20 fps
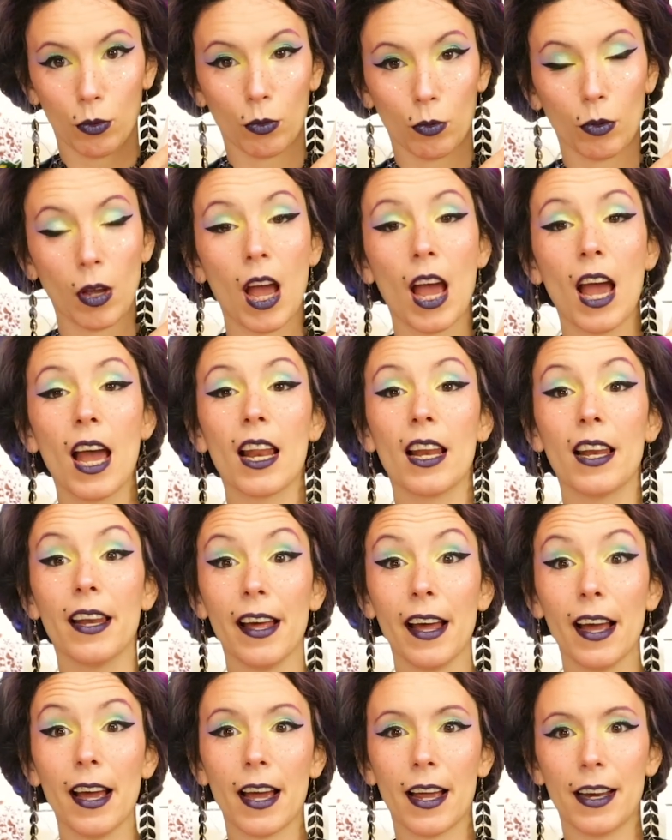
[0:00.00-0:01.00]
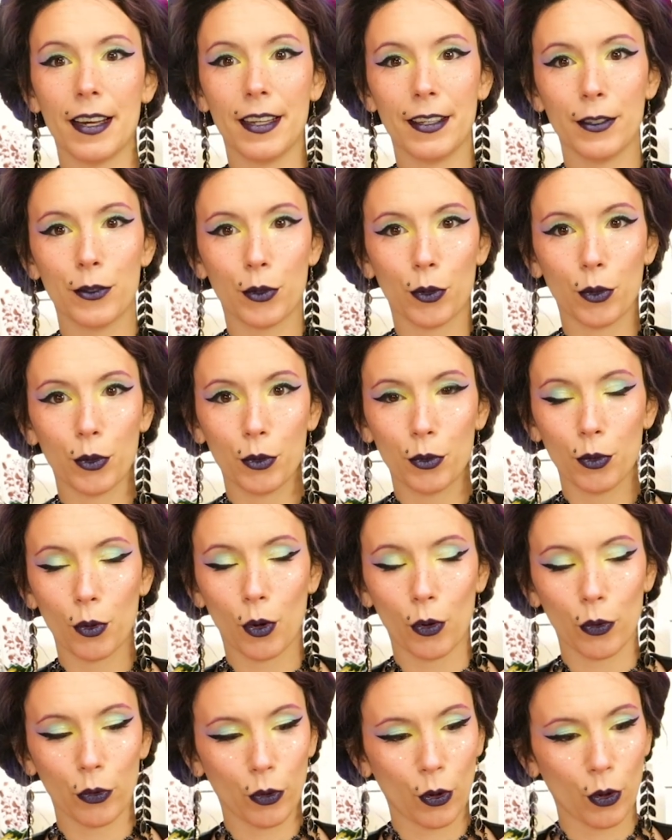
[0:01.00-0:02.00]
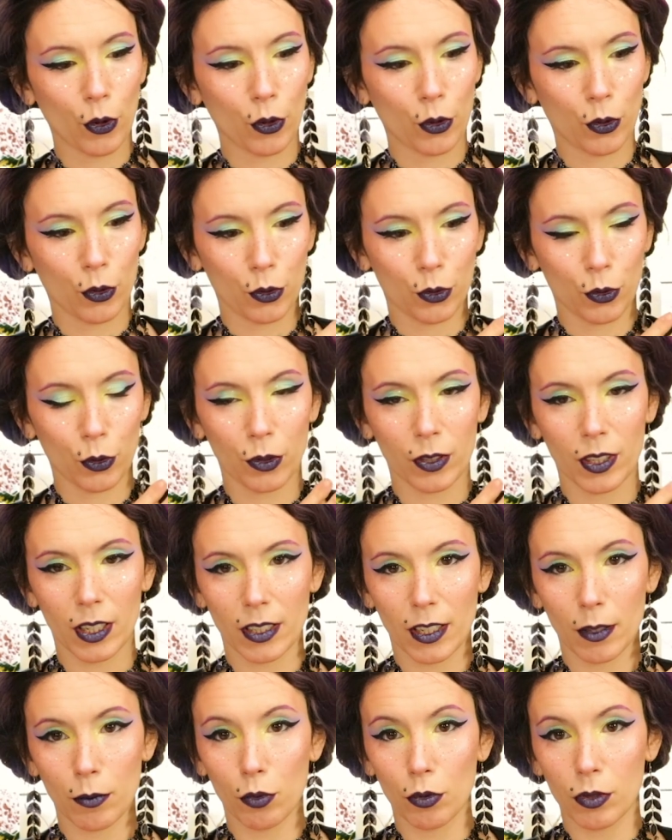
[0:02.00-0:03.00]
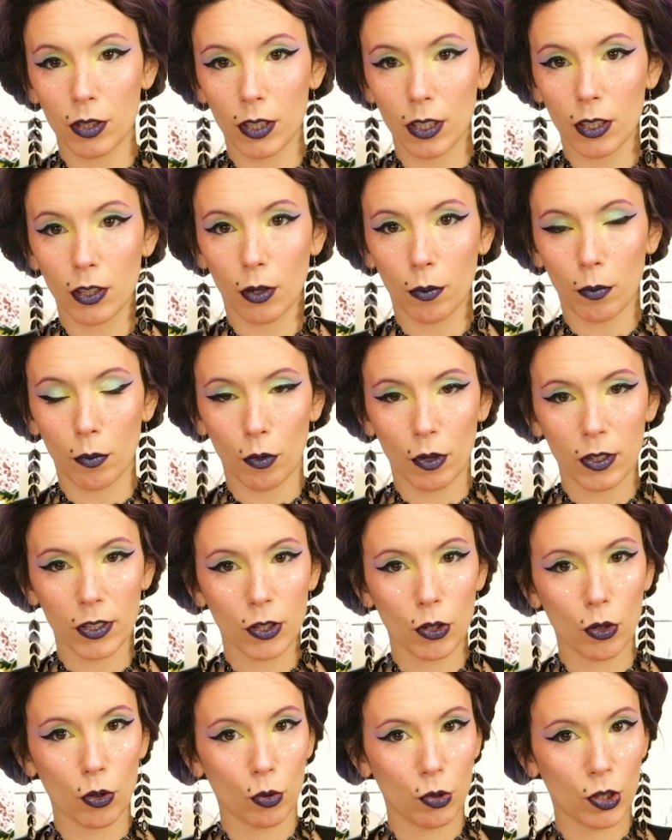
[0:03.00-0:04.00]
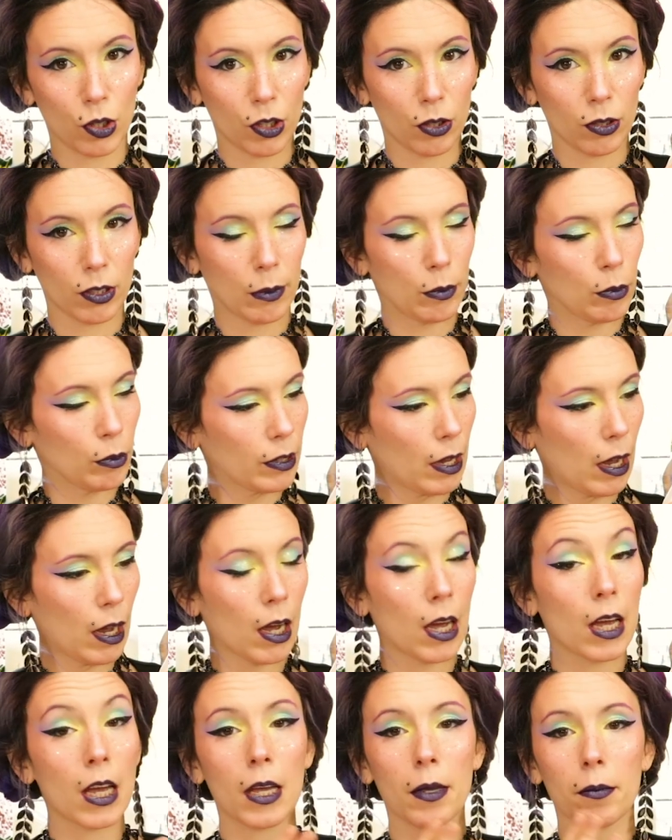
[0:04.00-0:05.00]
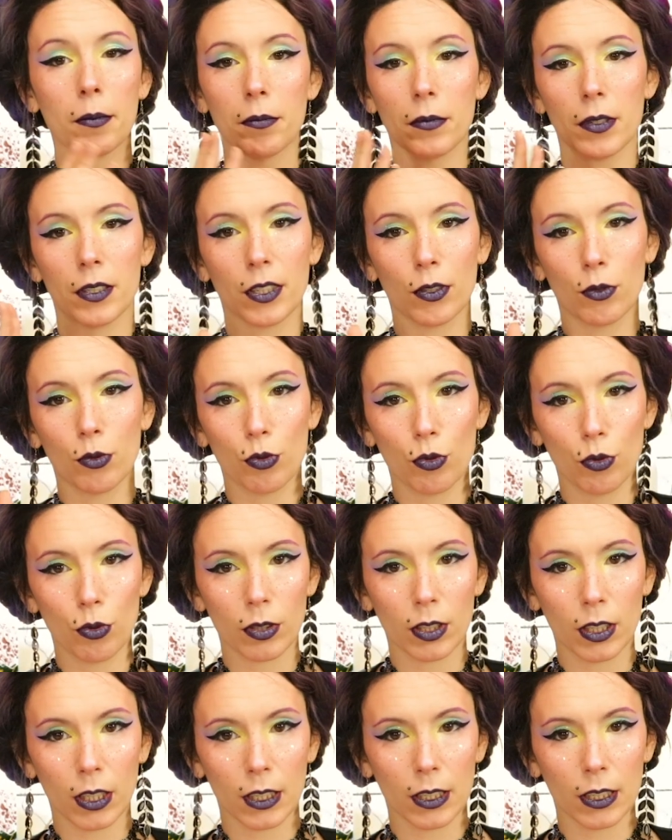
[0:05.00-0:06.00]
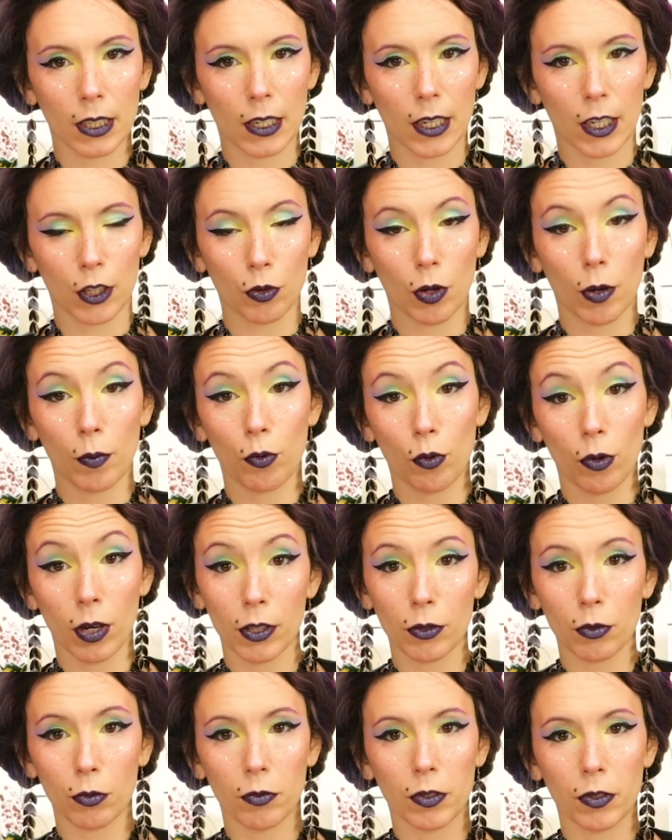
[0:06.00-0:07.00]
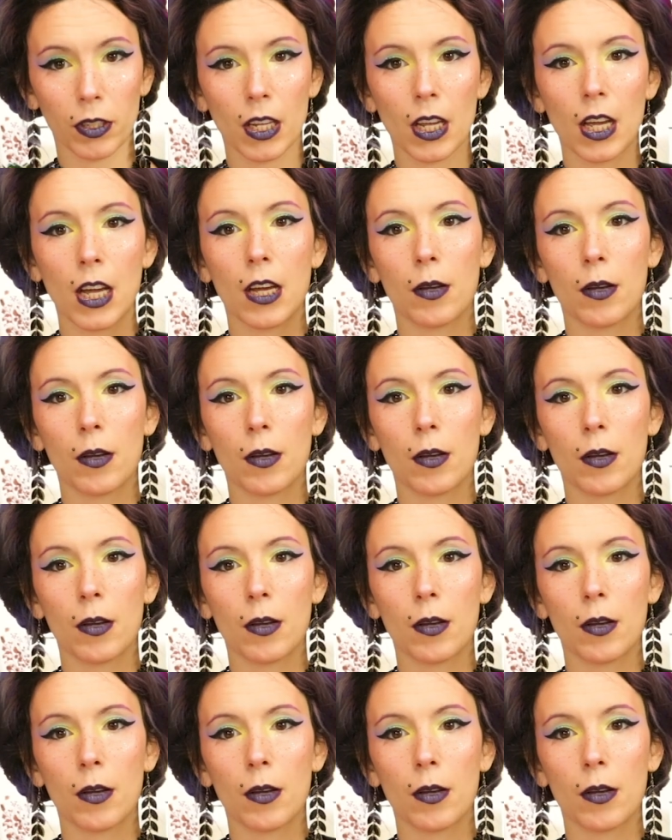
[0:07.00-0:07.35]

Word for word: Donc là, elle est de retour en stock sur certaines boutiques comme Boesner ou le Géant des Beaux-Arts, mais c'est toujours très aléatoire pour la trouver.